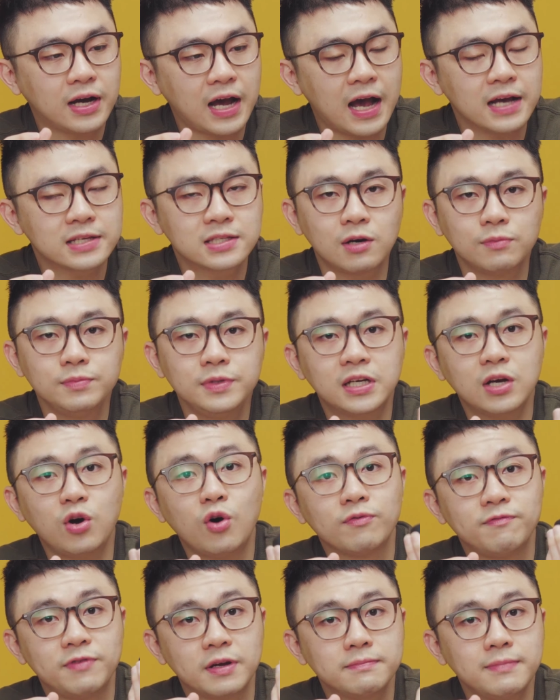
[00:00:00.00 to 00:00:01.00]
khá giống như cái
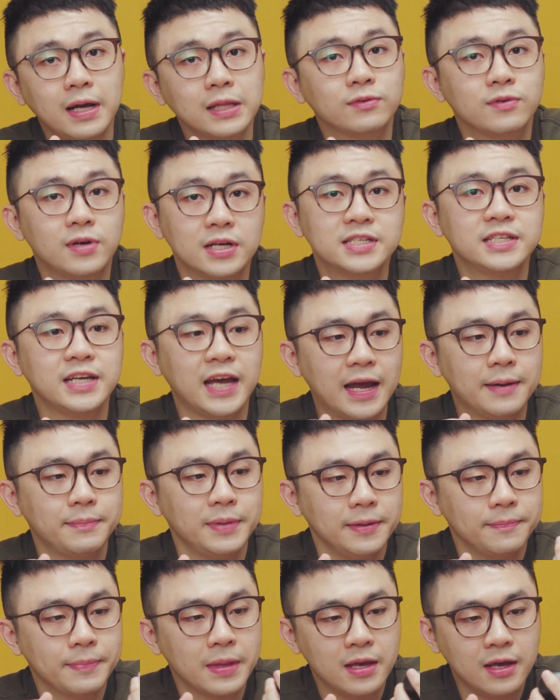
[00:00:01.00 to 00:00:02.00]
hộp phấn mắt của chị em
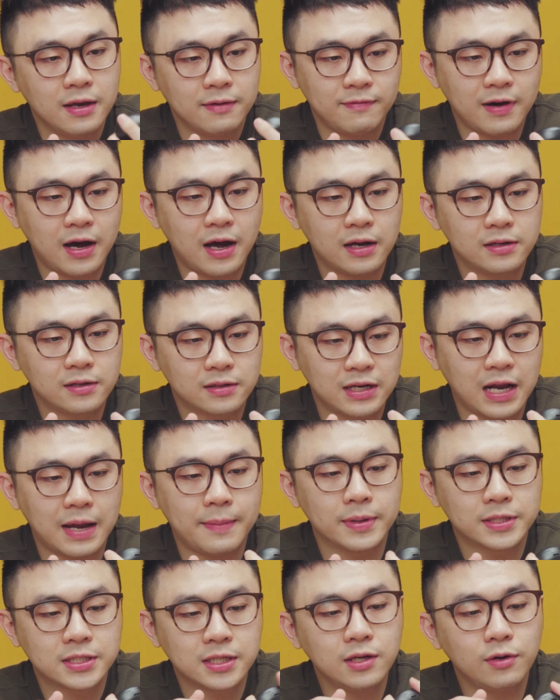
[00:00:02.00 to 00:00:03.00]
ấy và được
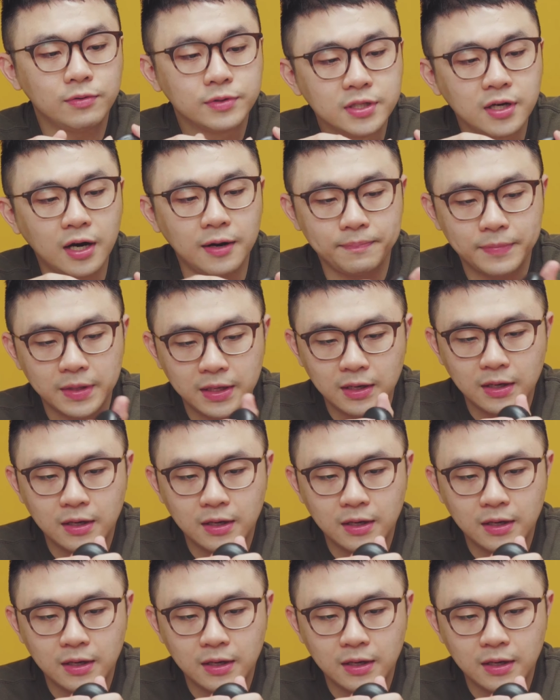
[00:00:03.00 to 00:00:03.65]
làm bằng chất liệu nhựa.